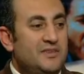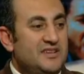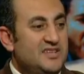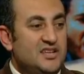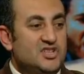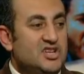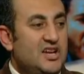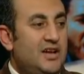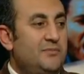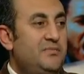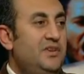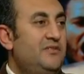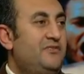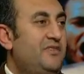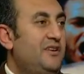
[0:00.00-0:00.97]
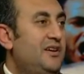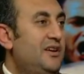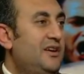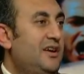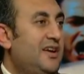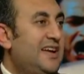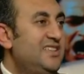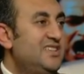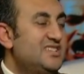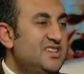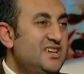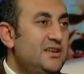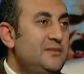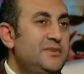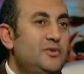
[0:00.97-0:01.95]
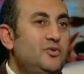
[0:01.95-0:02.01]
مثل شعبي فحد
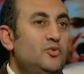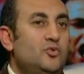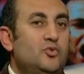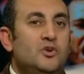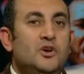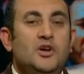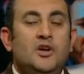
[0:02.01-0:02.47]
زعل منه